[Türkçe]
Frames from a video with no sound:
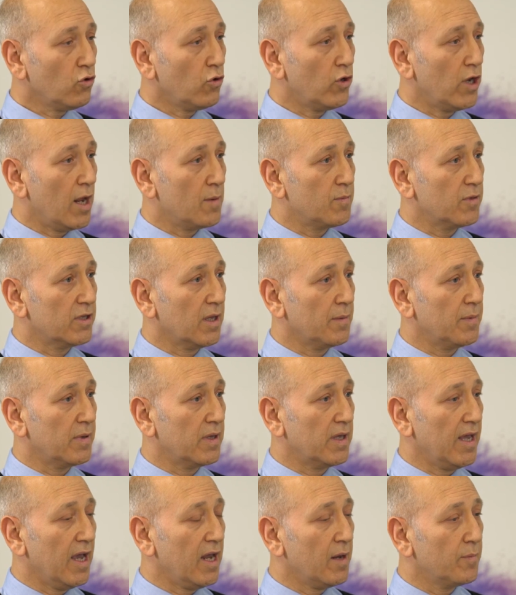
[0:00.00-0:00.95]
da önemli tabii
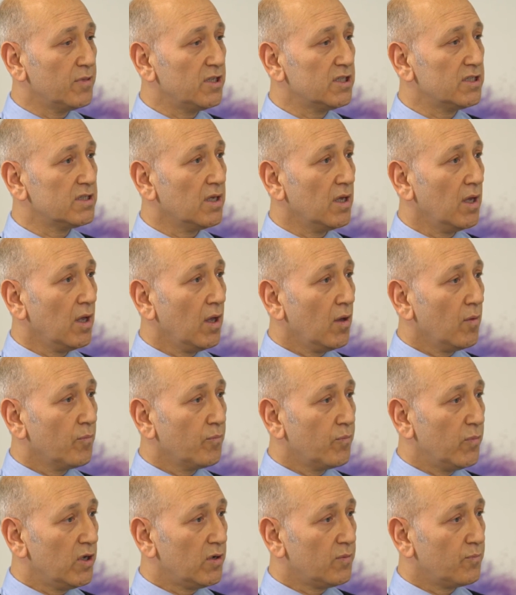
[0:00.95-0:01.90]
ki yani biz
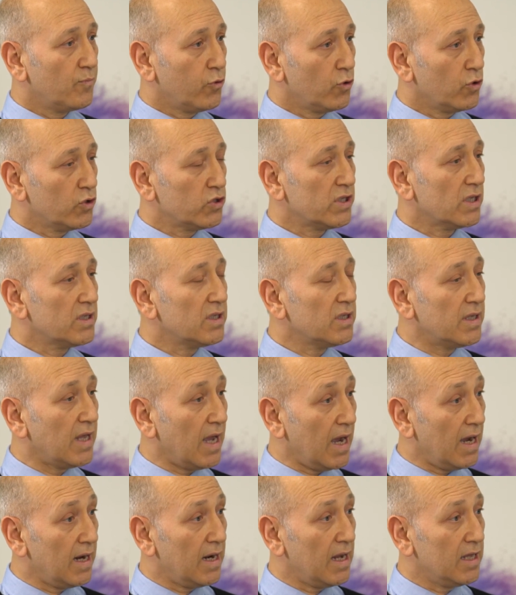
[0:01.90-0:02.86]
bir prostatı
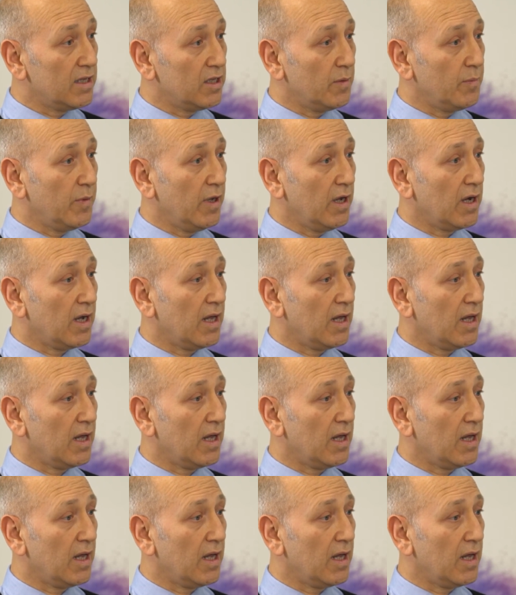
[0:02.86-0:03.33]
değerlendirmeye